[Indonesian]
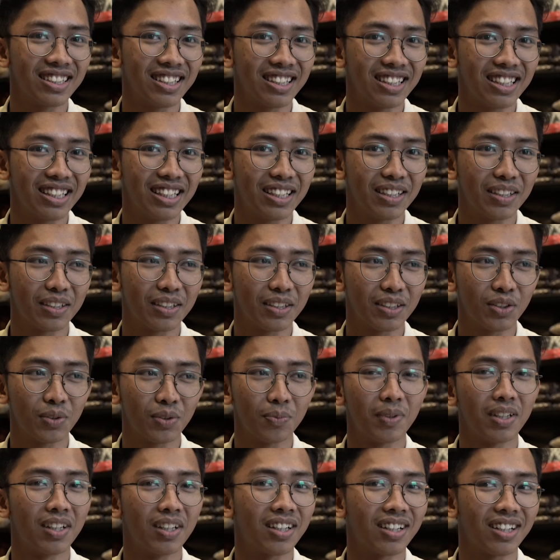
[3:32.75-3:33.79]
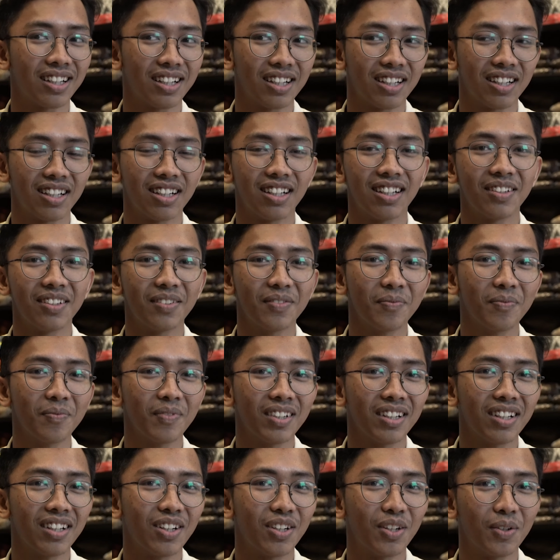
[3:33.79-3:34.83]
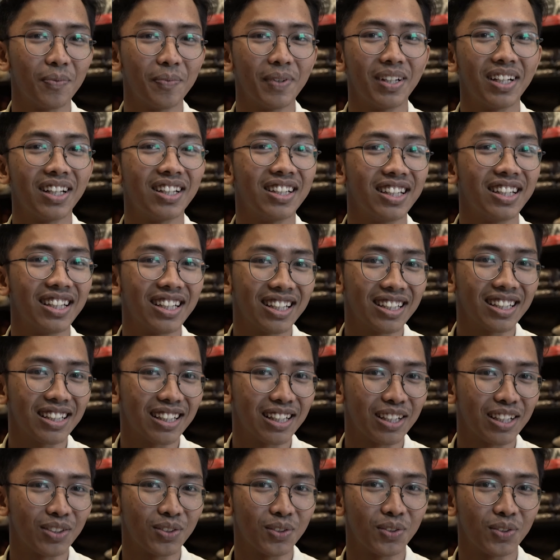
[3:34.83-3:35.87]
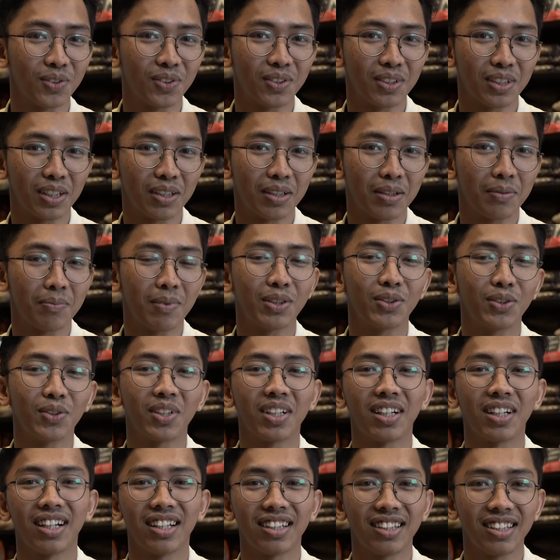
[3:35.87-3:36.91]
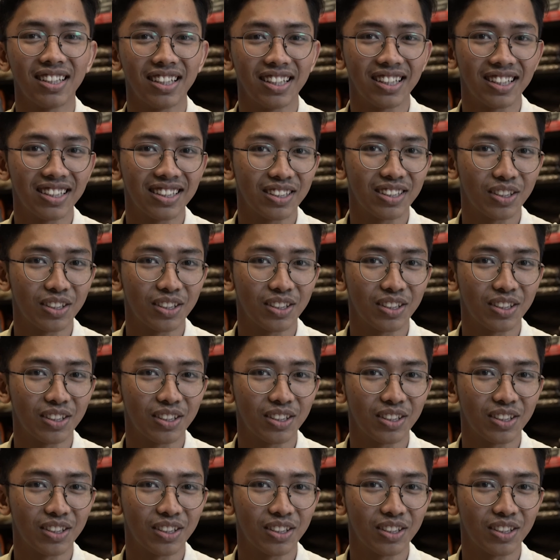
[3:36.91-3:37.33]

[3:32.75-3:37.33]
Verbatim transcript: ya jadi cuma kena omelan dikit langsung masuk ke hati